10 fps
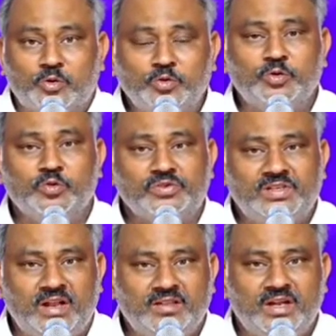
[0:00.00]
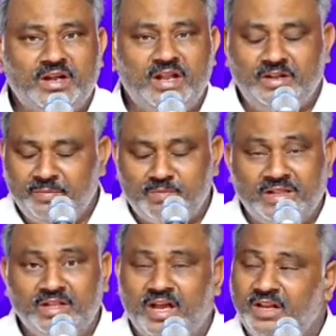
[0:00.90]
గుంటూరు శారదా కాలనీ
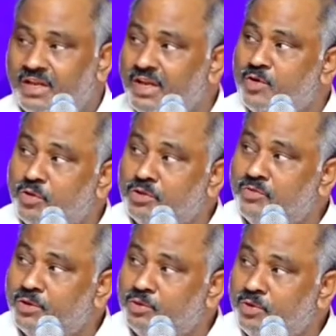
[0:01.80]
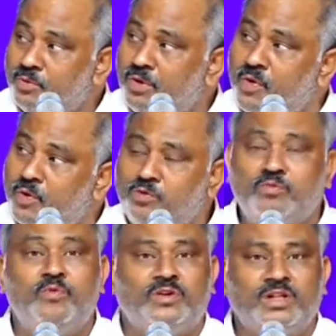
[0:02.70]
మందిరానికి కోతివేడు దూరంలో ఒక
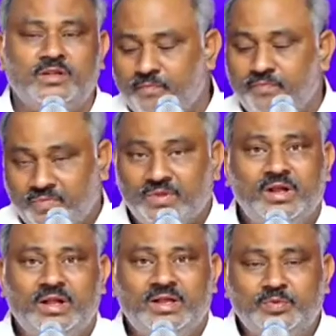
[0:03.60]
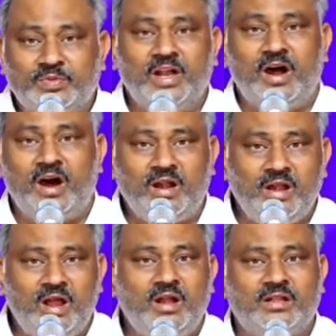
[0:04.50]
కుటుంబం ఉంటుంది దే ఆర్
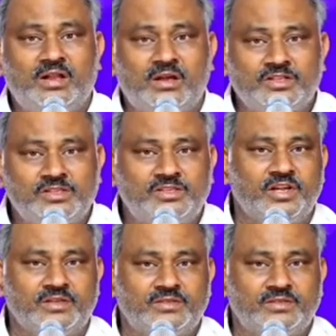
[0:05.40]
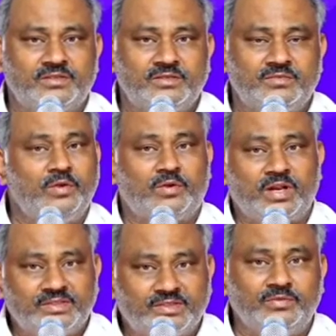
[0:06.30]
నాట్ క్రిస్టియన్స్ వాళ్ళు
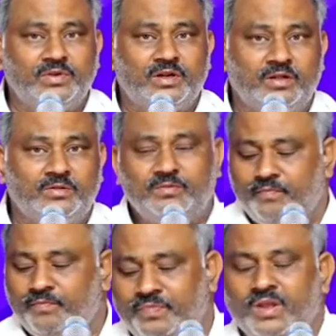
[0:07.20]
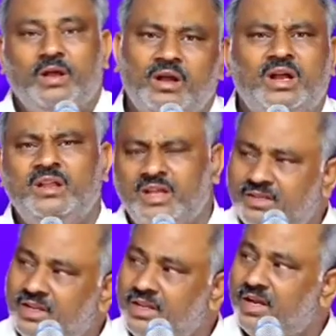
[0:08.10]
క్రైస్తవులు కాదు కానీ
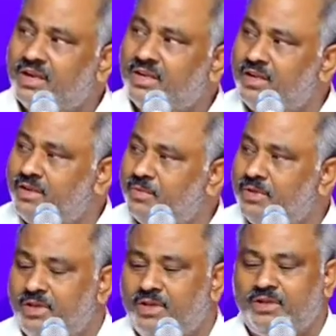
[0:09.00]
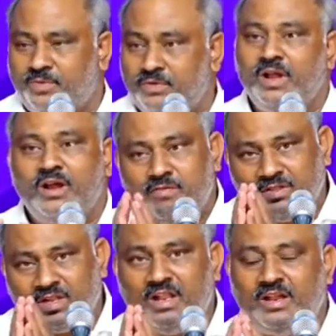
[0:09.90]
ఏసన గారు అటు వెళ్ళేటప్పుడు ఇటు వెళ్ళేటప్పుడు
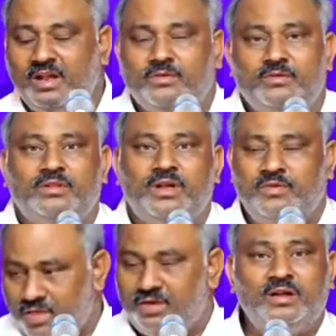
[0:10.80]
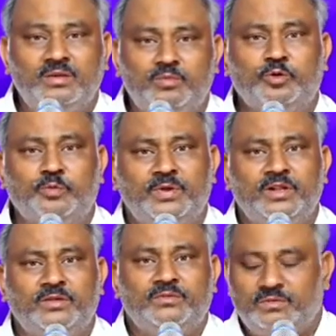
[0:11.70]
వందనాలు అయ్యా అంటుంటుంది ఆవిడ ముగ్గురు
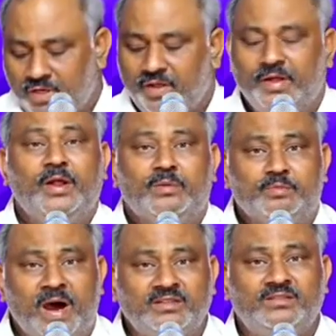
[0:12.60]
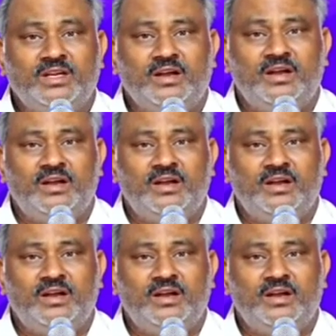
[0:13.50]
పిల్లలు భర్త